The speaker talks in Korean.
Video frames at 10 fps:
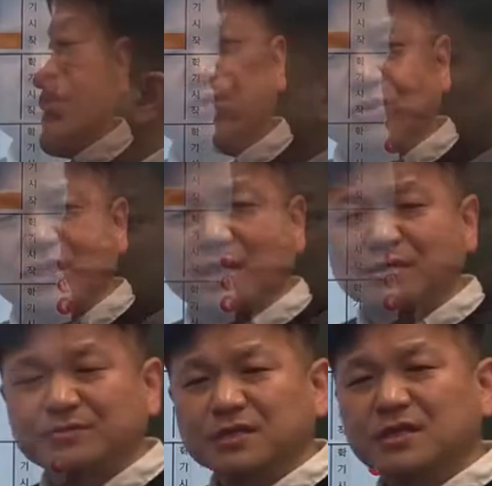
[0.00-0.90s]
고려대
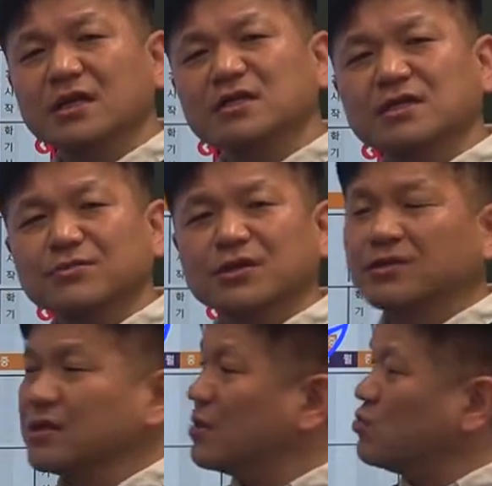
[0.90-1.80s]
입시 12년
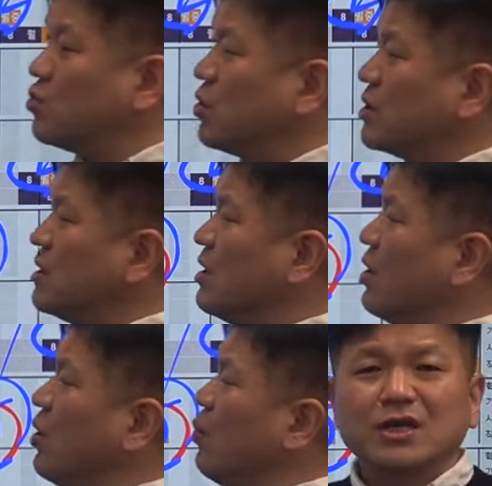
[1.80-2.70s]
특례 9월은
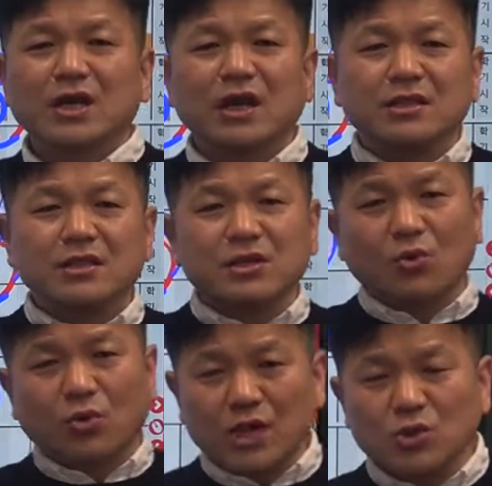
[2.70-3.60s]
원서
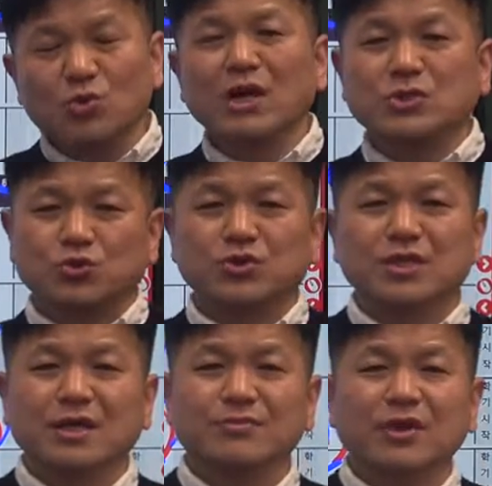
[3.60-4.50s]
접수 기간을
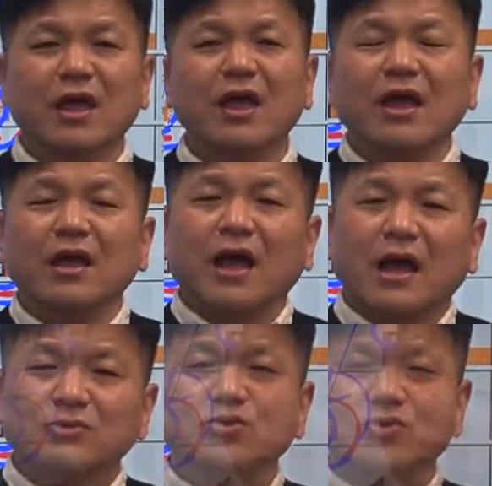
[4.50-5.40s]
오랫동안 주기
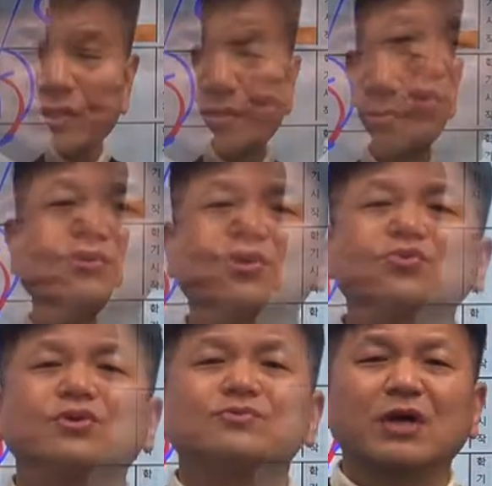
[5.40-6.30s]
때문에 원서
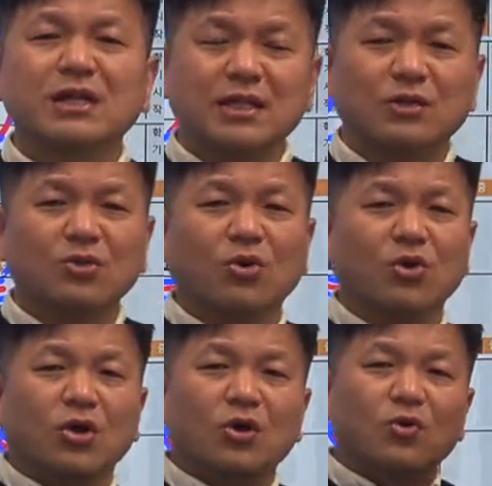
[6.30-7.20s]
접수해 놓고 서류
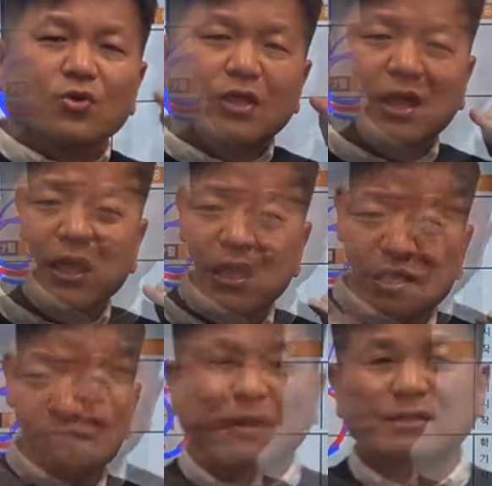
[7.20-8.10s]
접수할 때도
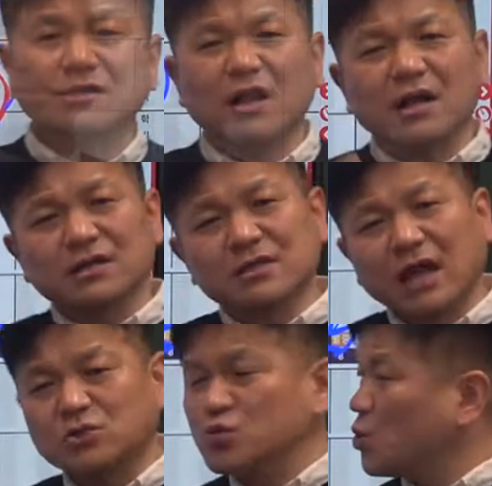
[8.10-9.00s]
고대 국제
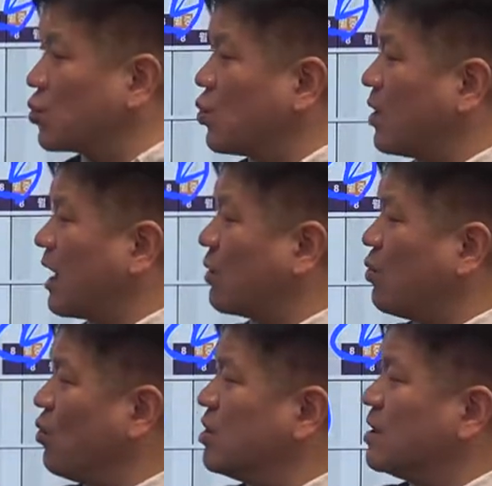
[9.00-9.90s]
입학처랑
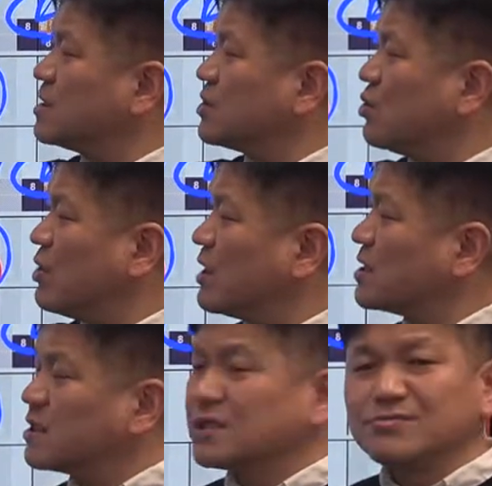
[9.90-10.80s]
자주 소통을
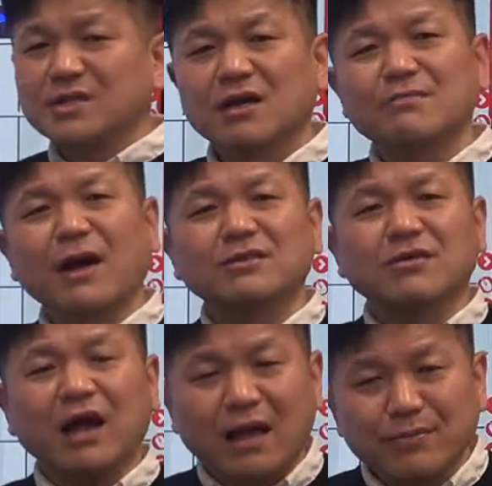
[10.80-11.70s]
하고 서류에
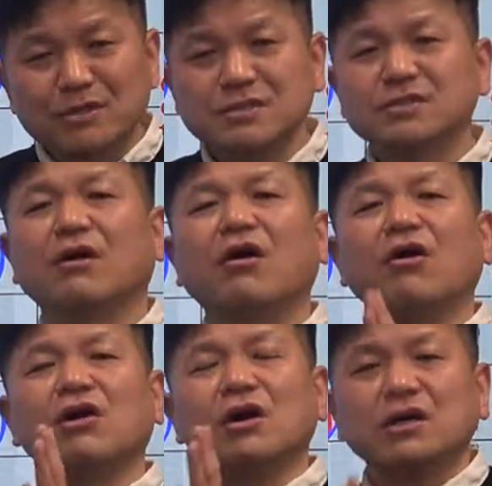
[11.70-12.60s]
대해서 첨삭을
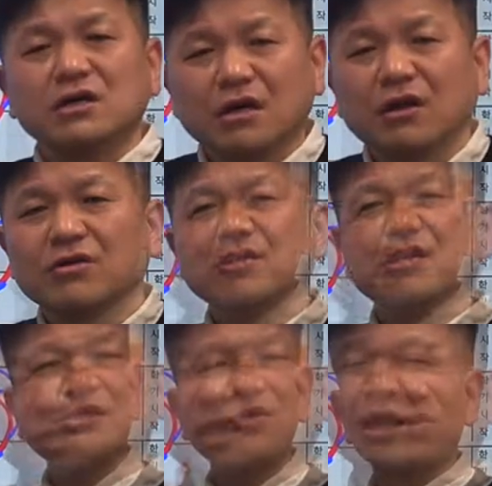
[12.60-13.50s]
받아가면서
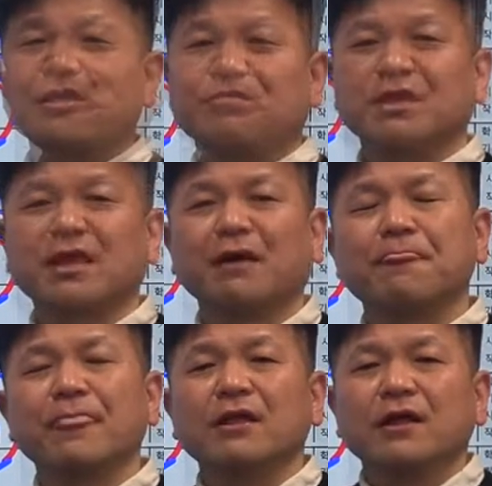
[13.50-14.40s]
원서 접수를
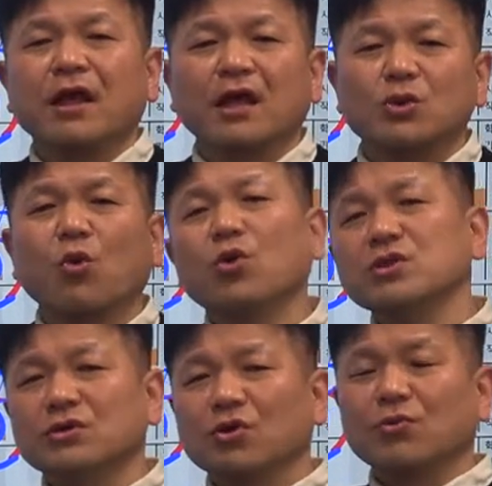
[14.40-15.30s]
해야 됩니다.
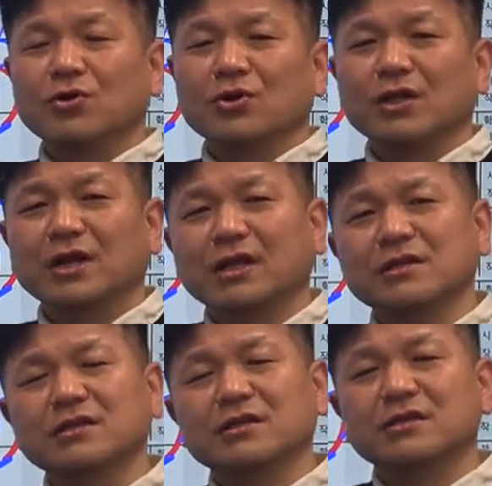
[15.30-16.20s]
예, 동원
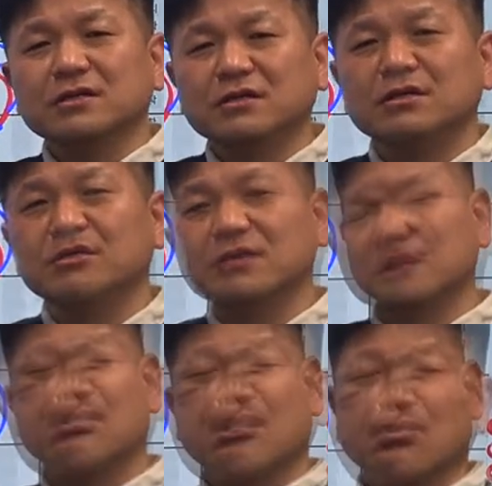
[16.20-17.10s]
글로벌
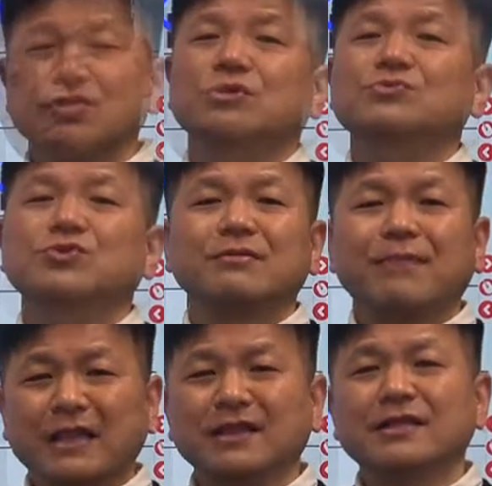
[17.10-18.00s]
홀이라는 12년
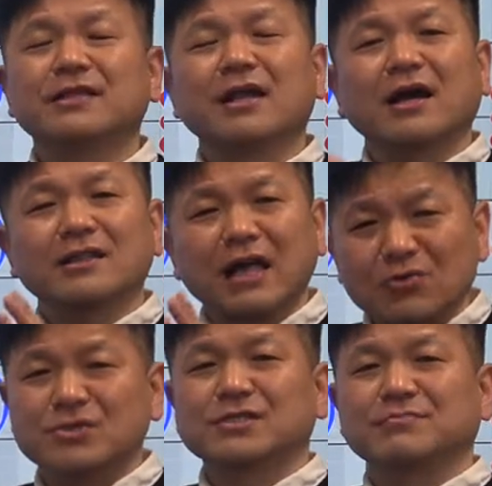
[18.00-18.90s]
특례 원서 접수를
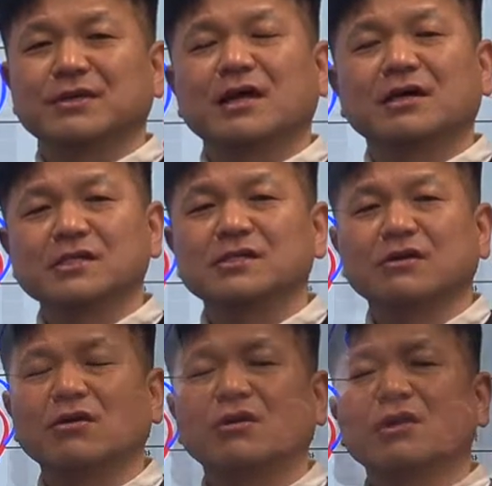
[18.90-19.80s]
받는 데가 따로
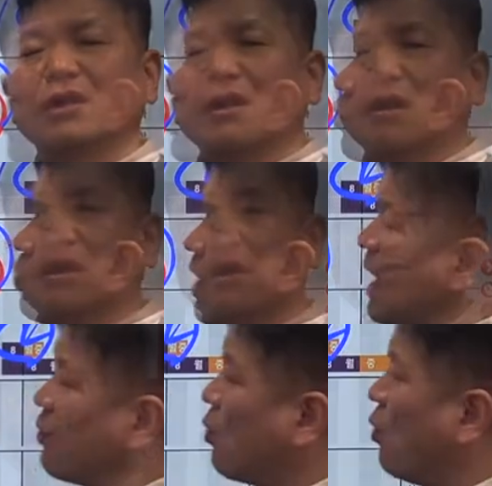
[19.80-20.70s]
있습니다. 주로
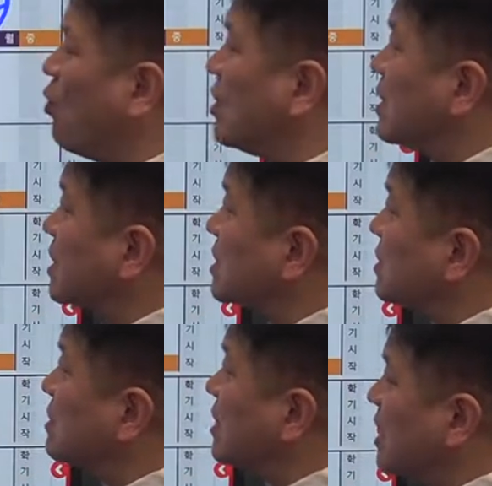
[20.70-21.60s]
자주 소통을
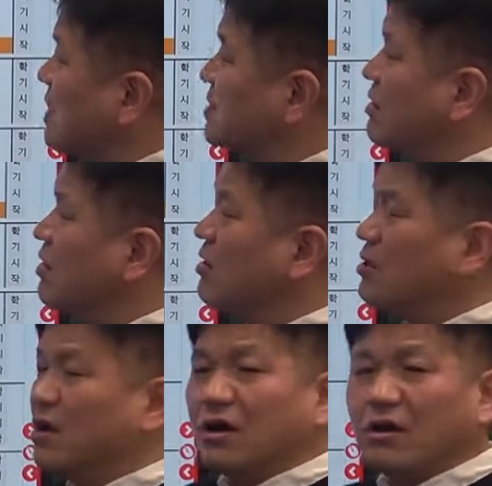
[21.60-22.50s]
하고
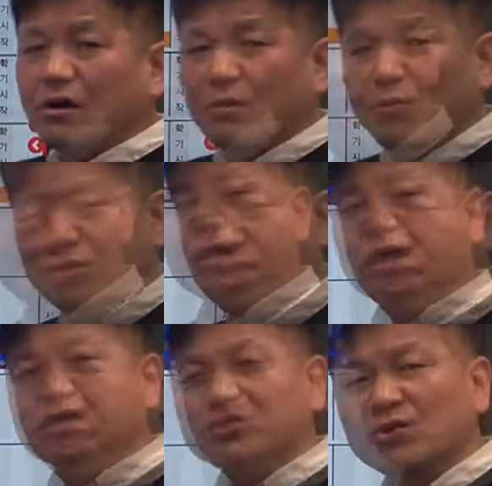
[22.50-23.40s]
그렇게 해서
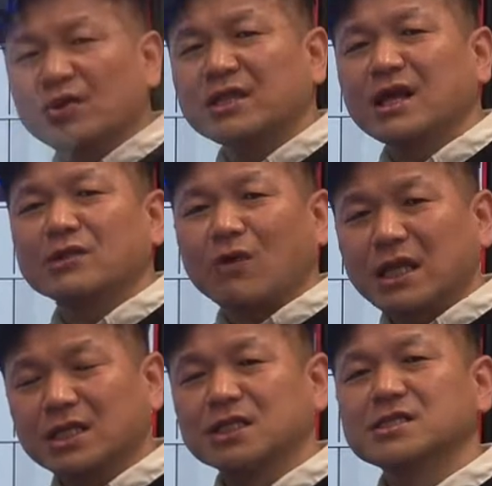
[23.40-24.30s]
본인의 예,
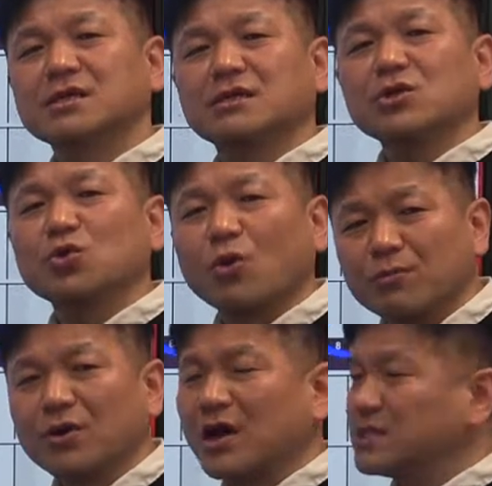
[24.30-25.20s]
서류에 대한
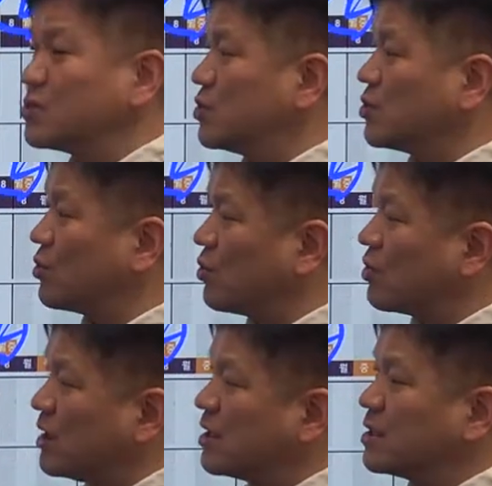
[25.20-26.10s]
완결성을
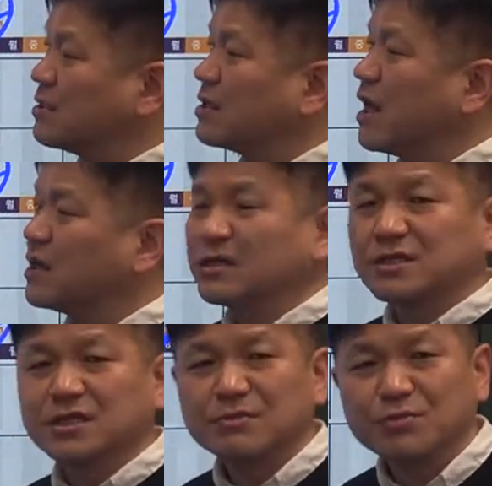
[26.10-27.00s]
높여갈 수 있도록
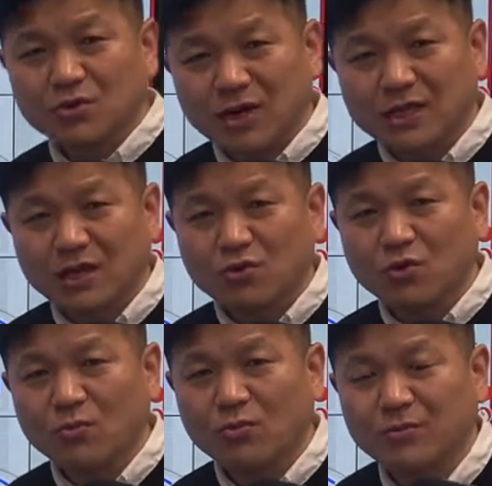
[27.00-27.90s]
그렇게 하는
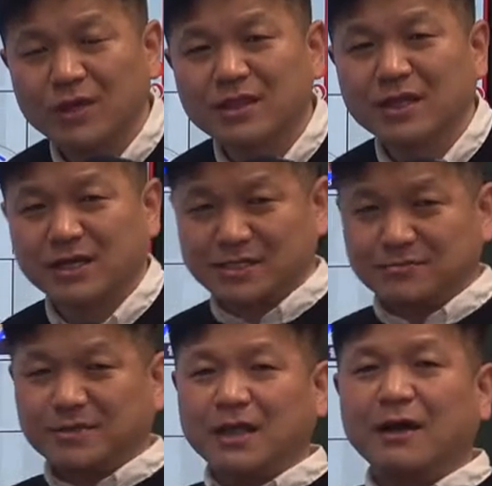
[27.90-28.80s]
것이
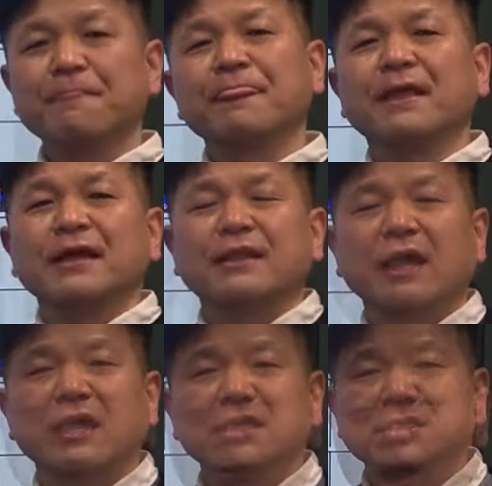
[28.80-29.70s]
필요하다고 보면
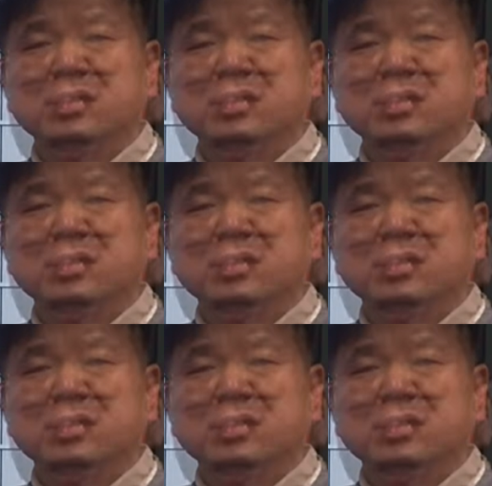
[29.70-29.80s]
되겠습니다.